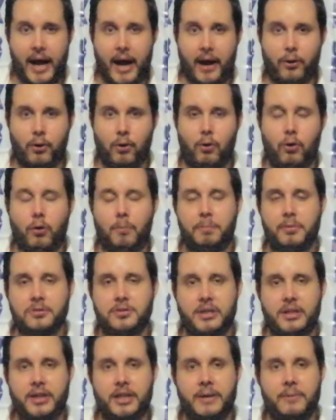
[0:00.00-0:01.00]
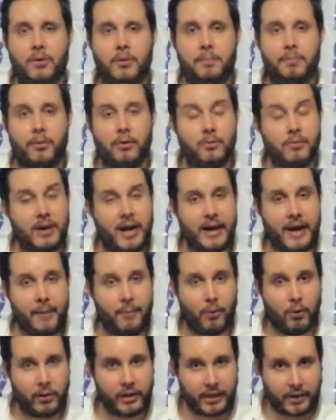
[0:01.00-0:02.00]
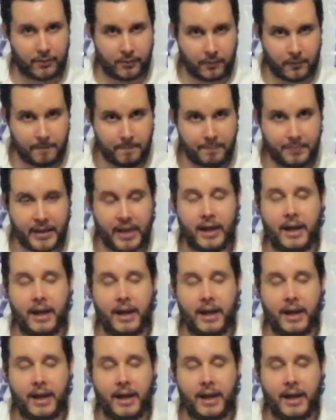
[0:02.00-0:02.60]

arrojó positivo por un anabólico.